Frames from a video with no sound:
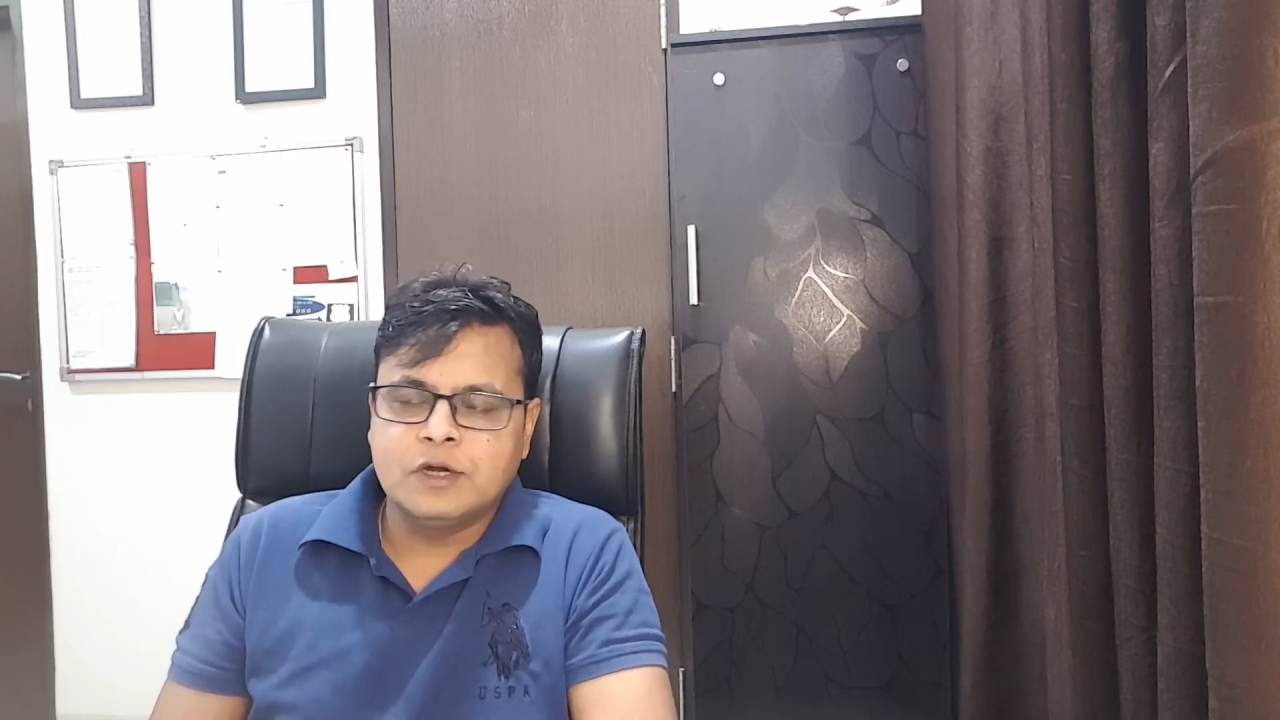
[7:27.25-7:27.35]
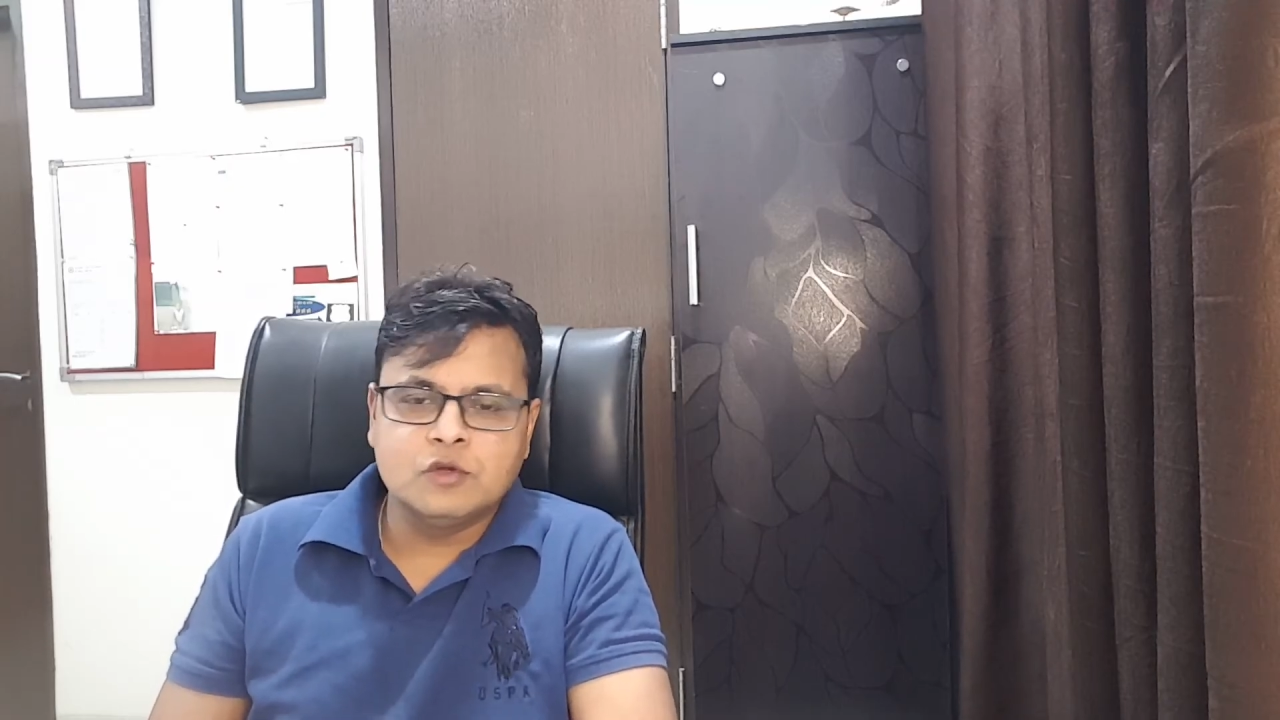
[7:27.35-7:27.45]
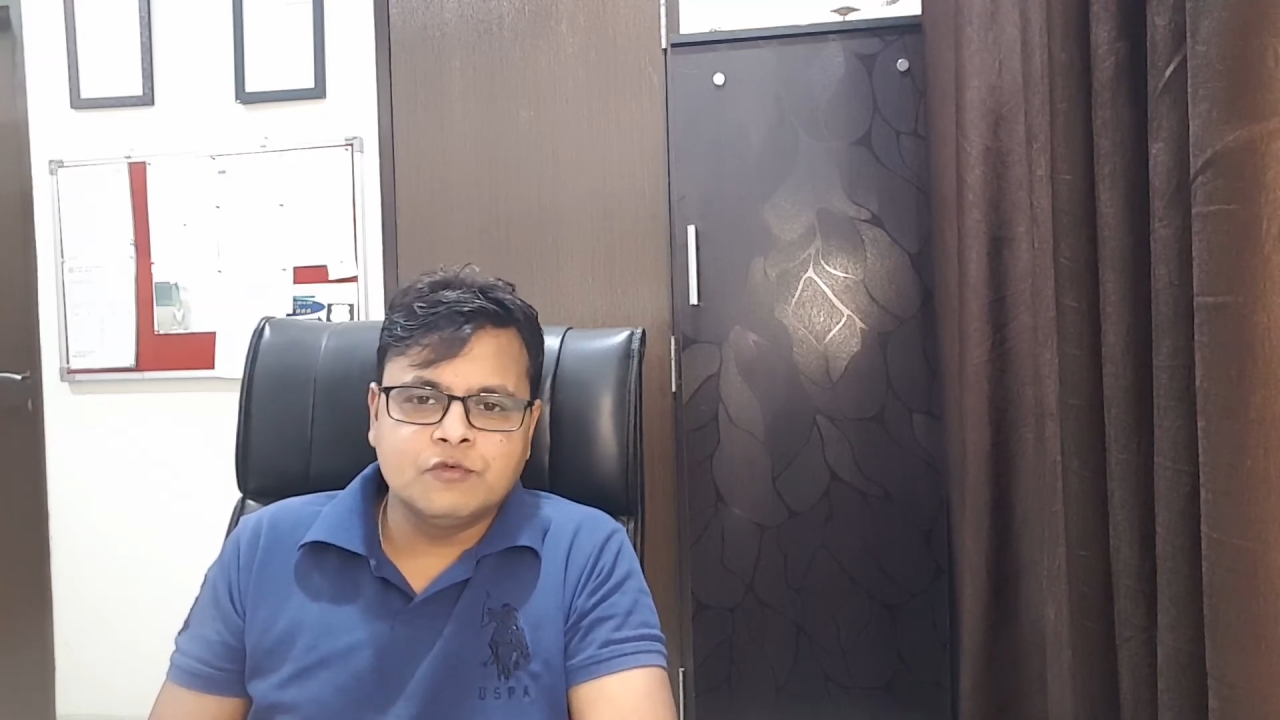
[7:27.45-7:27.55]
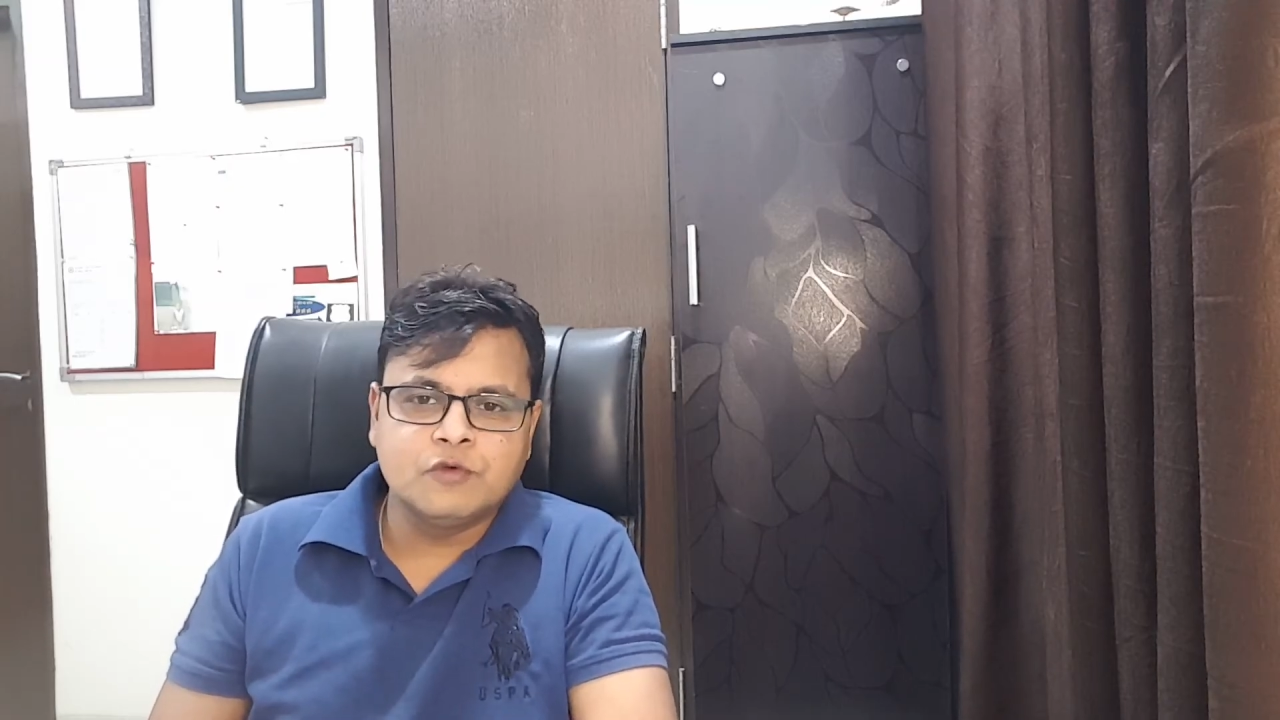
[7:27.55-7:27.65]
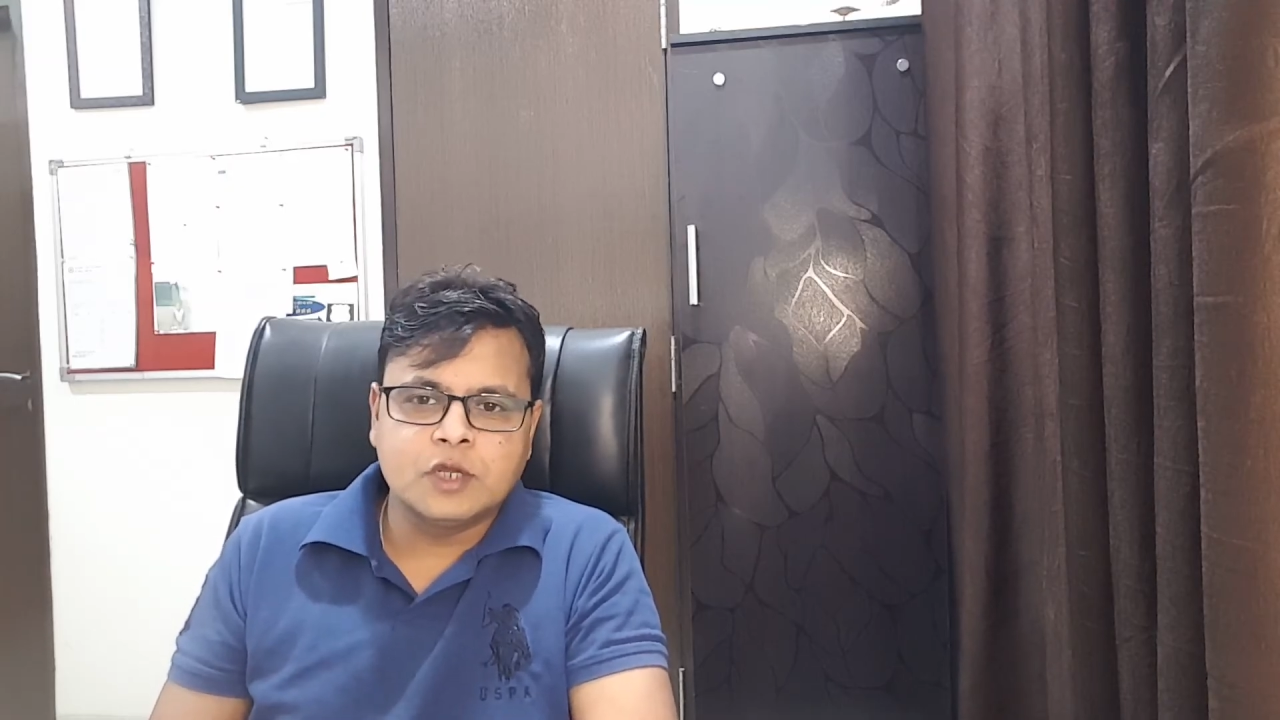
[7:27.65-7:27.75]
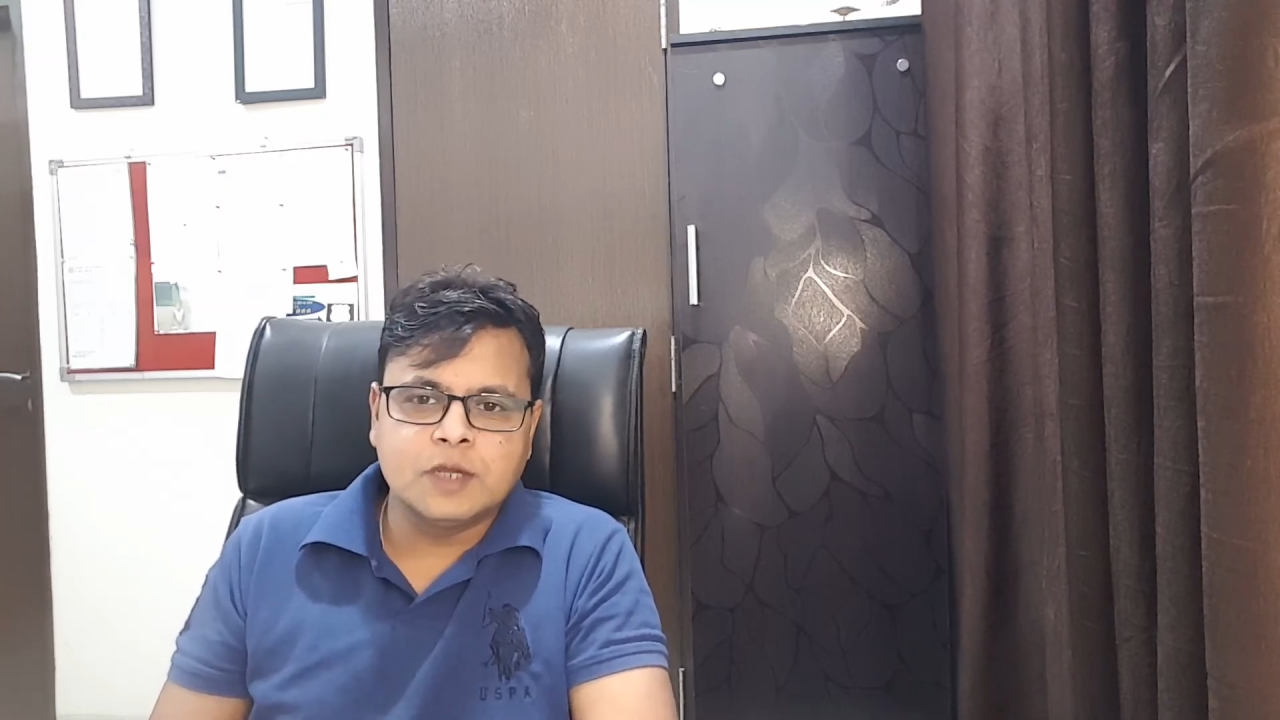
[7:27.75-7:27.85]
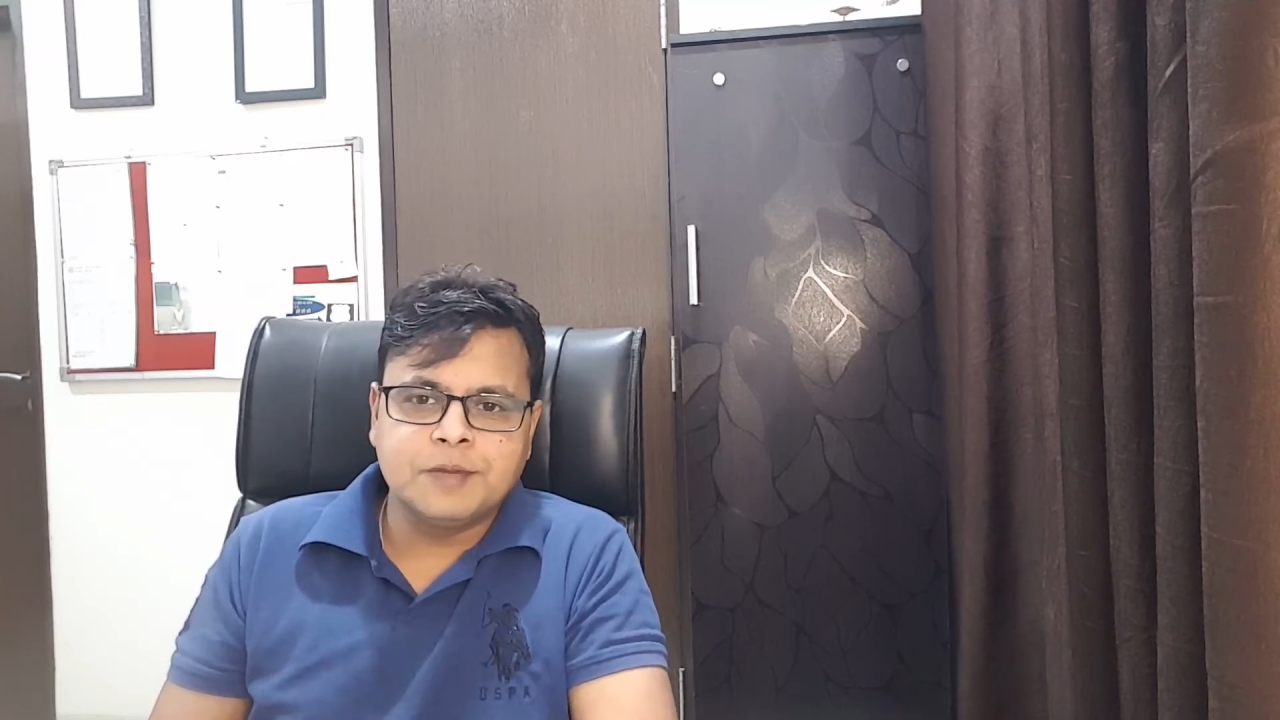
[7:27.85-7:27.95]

वन टू फोर के